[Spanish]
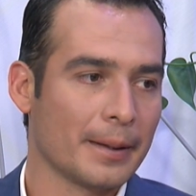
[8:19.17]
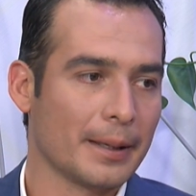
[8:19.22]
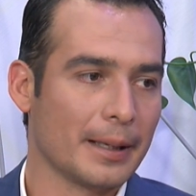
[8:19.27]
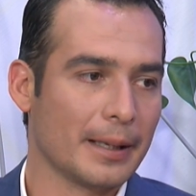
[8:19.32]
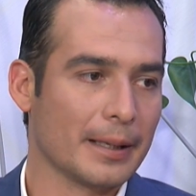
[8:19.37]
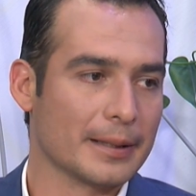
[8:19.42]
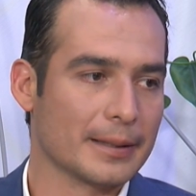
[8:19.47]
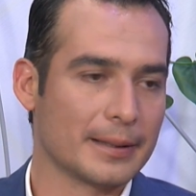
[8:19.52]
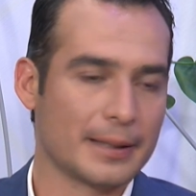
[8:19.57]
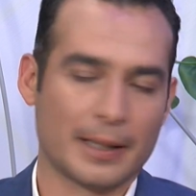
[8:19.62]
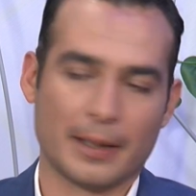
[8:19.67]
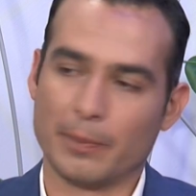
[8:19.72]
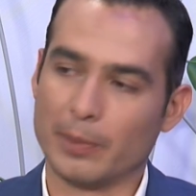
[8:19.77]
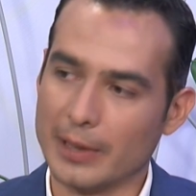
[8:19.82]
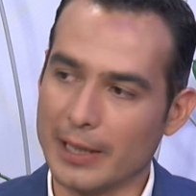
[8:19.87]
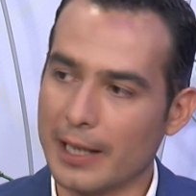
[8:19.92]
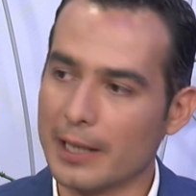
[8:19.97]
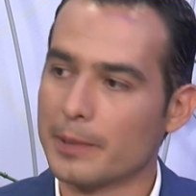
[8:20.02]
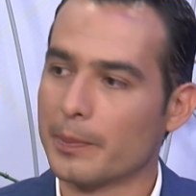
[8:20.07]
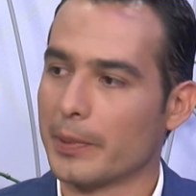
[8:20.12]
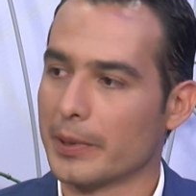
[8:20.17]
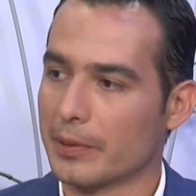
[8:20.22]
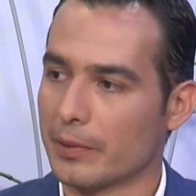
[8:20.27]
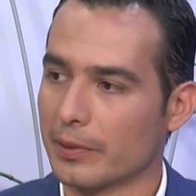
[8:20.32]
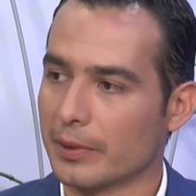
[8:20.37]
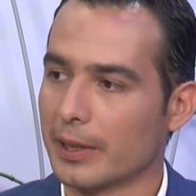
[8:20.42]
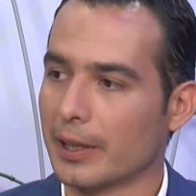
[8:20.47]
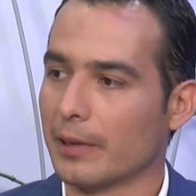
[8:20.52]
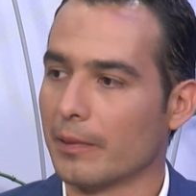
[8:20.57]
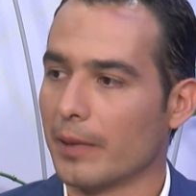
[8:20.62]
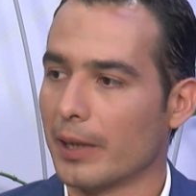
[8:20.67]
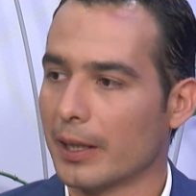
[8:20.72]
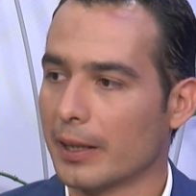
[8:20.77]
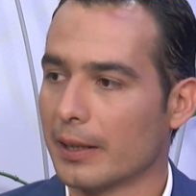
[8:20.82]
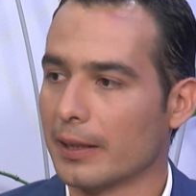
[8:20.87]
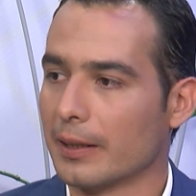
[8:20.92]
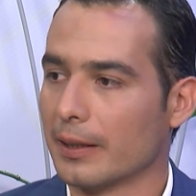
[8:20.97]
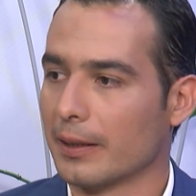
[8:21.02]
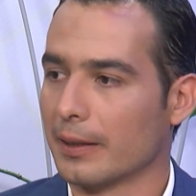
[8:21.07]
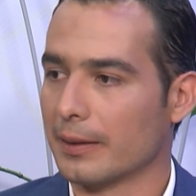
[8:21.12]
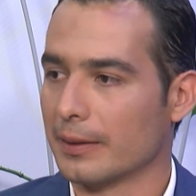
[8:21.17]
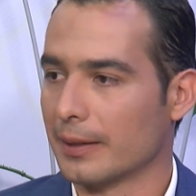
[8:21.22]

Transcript: Y este, y pues ya después continuar y